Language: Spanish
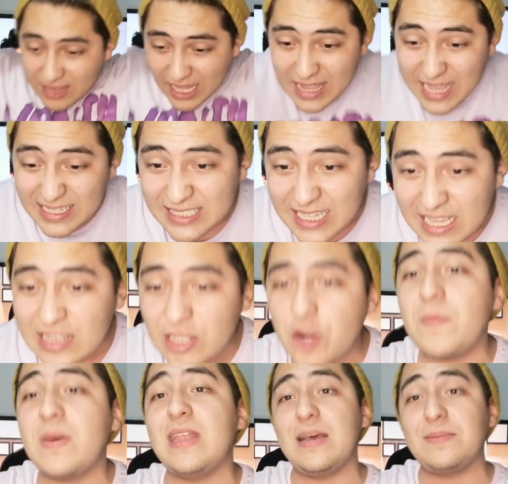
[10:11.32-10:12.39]
Te da
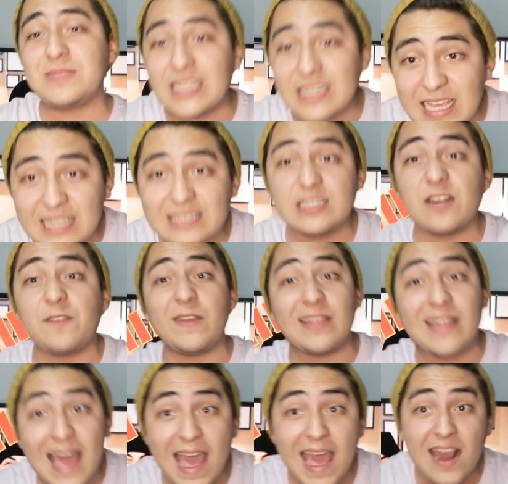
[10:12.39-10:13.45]
síndrome de abstinencia al
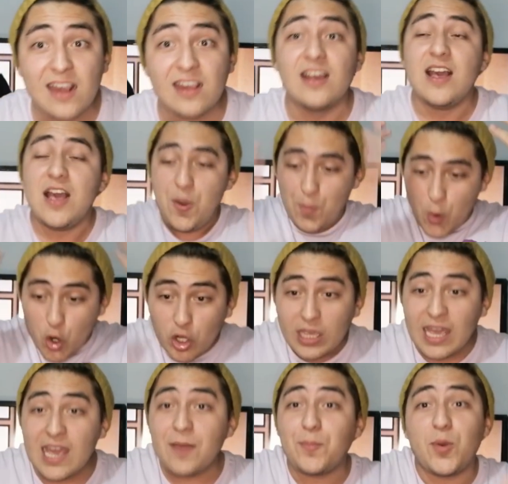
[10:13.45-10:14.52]
final. ¿Por
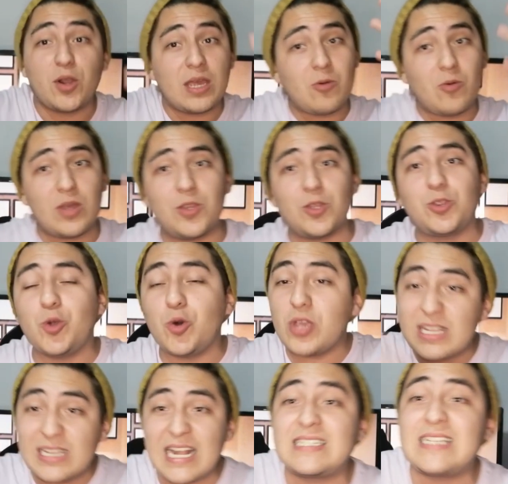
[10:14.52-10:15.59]
qué? Porque cuando tú
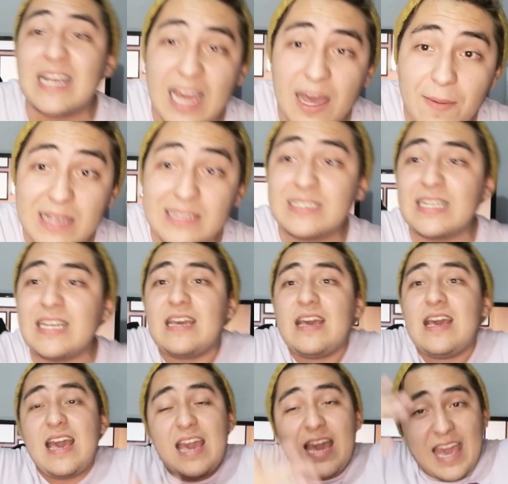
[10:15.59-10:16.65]
ya las acabaste,
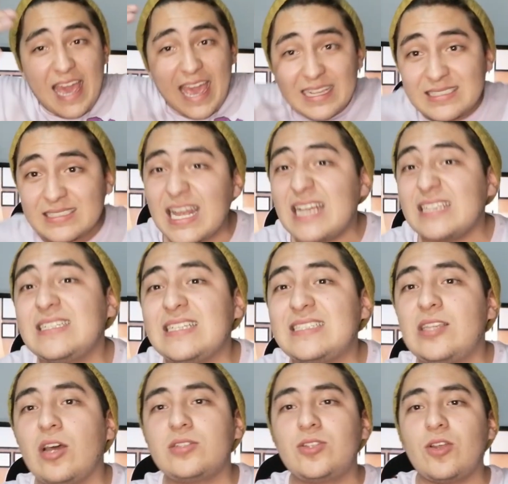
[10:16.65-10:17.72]
Estás
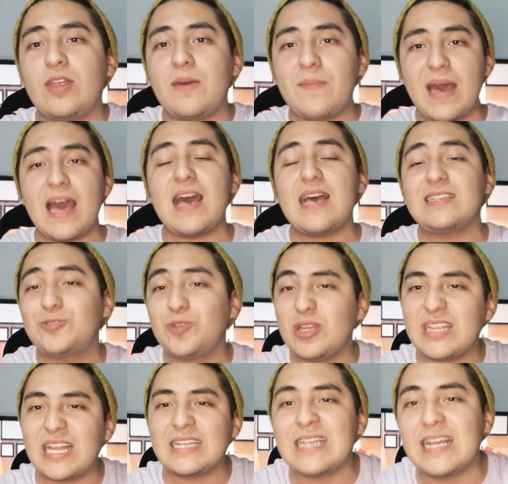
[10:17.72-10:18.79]
deseoso de más. Tú
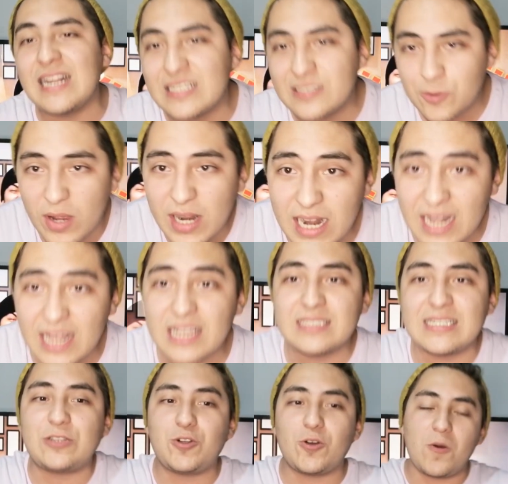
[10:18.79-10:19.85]
entras a la escuela y le dices a